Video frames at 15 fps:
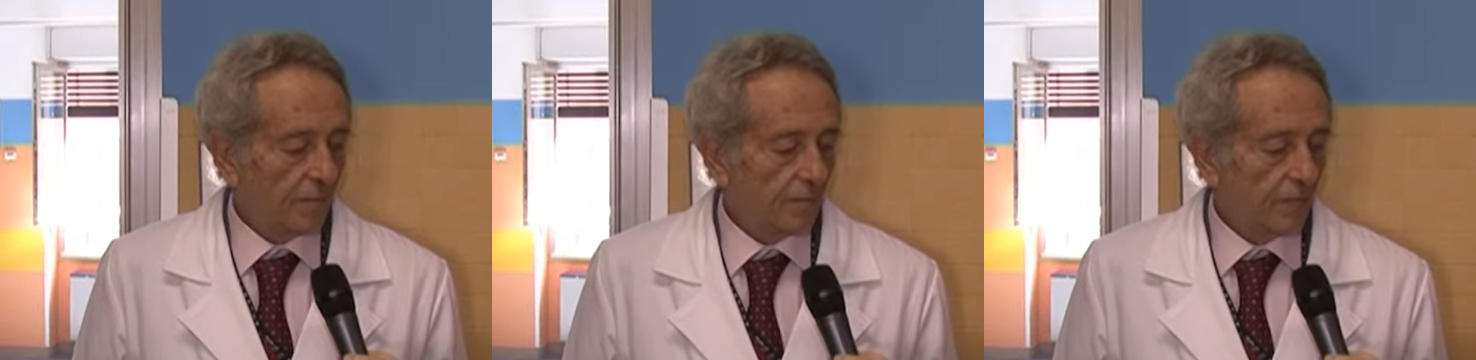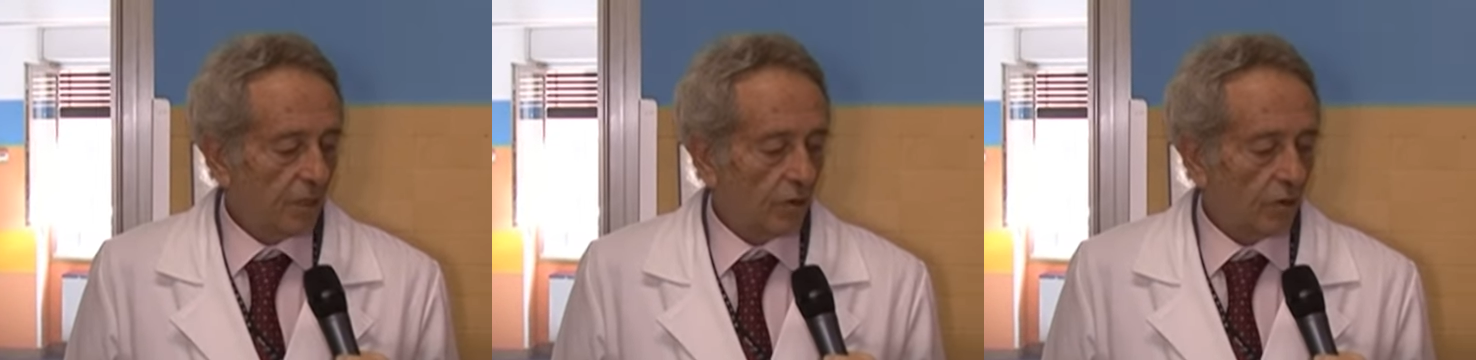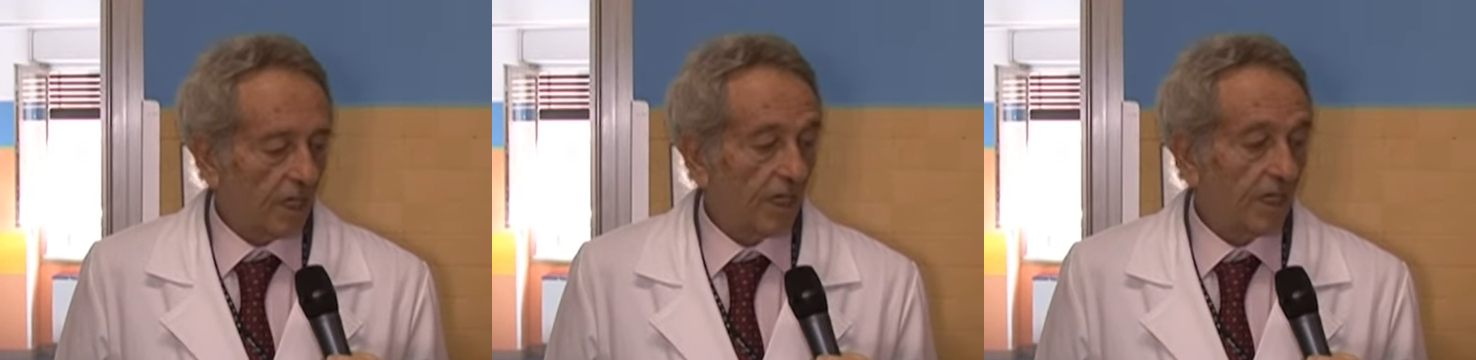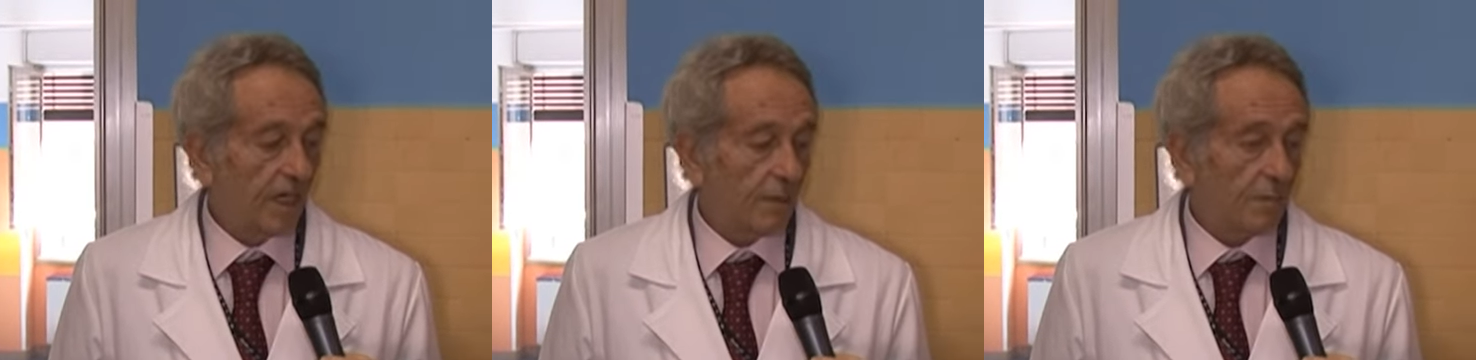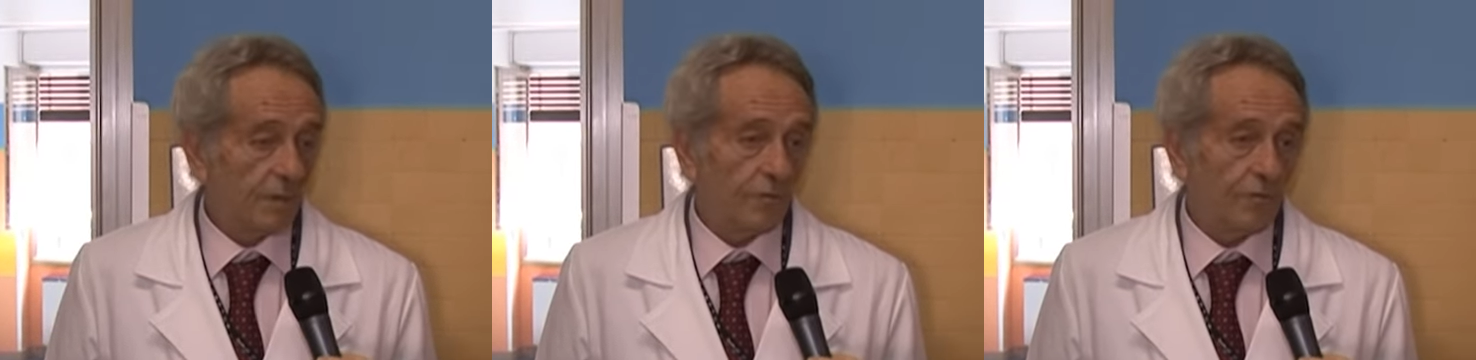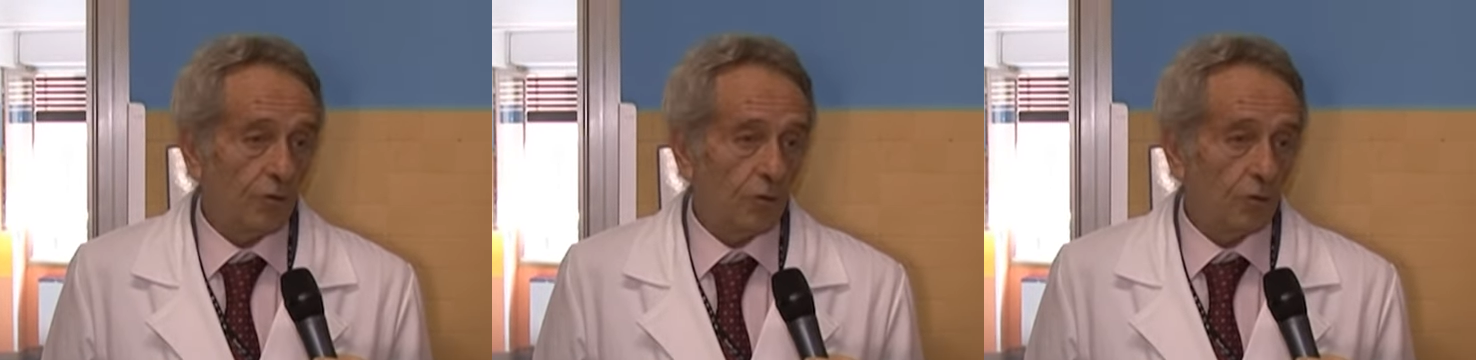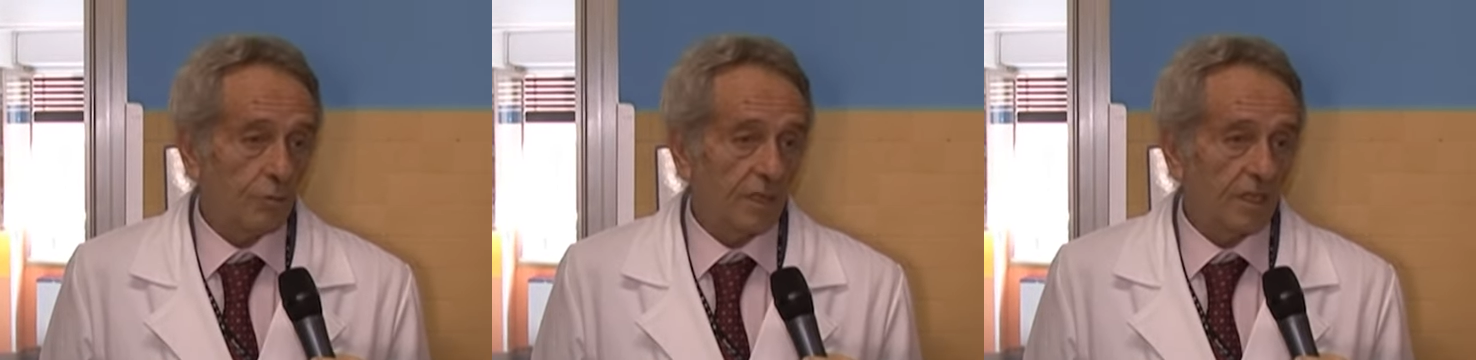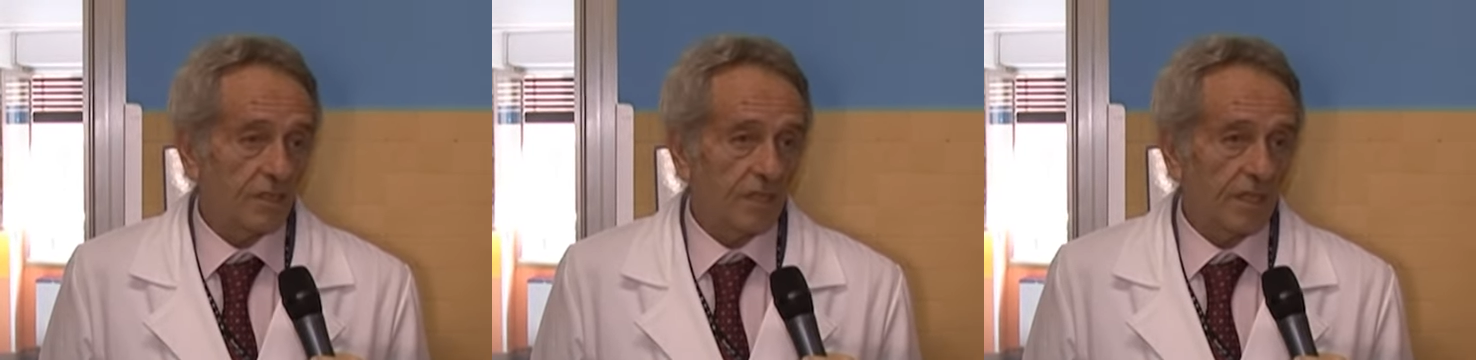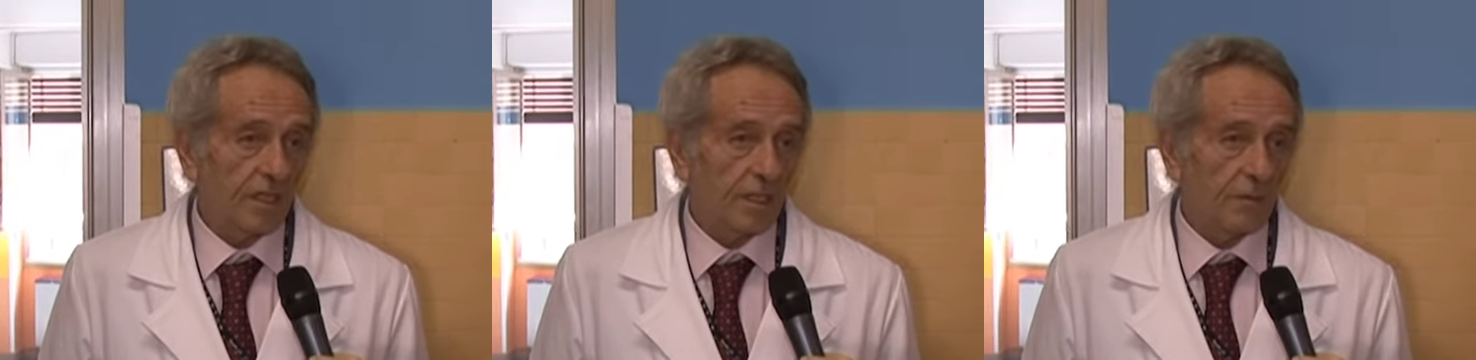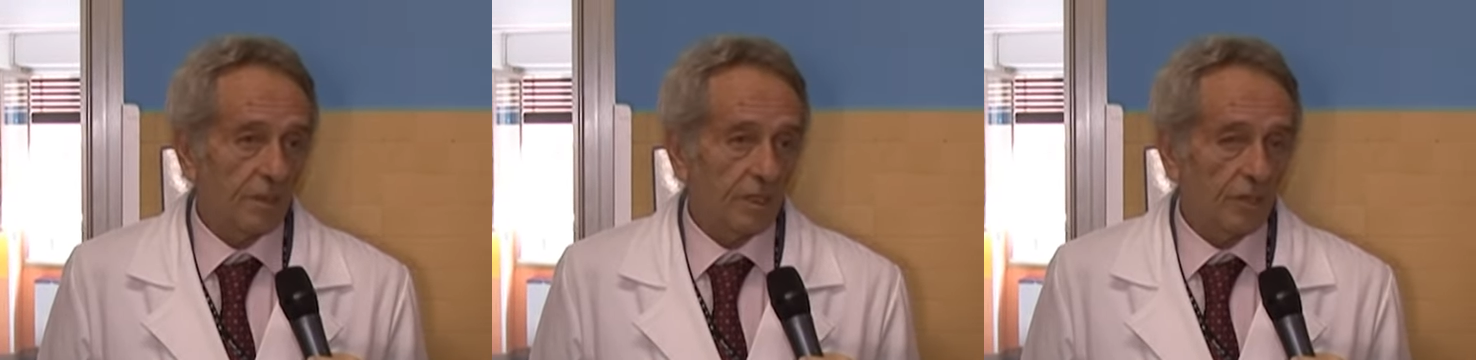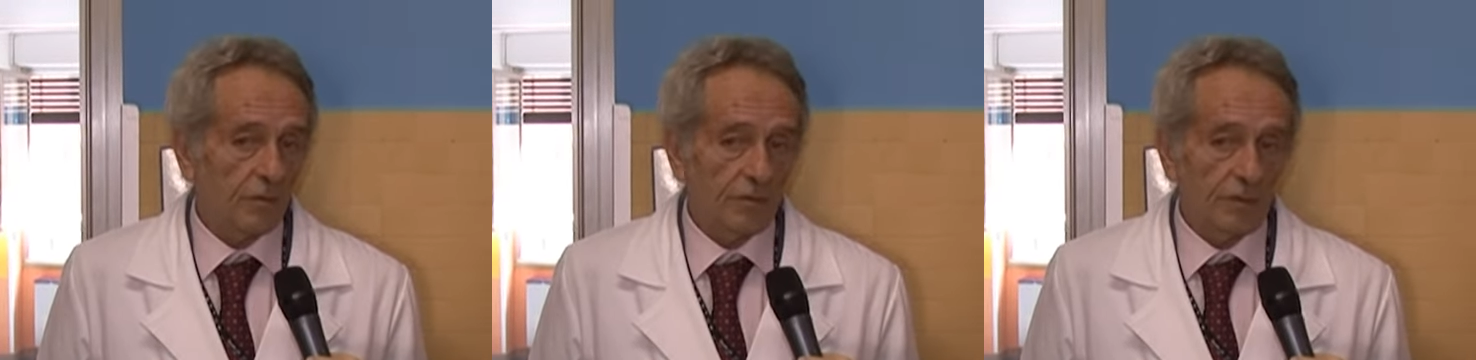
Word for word: migliorare la performance, anche perché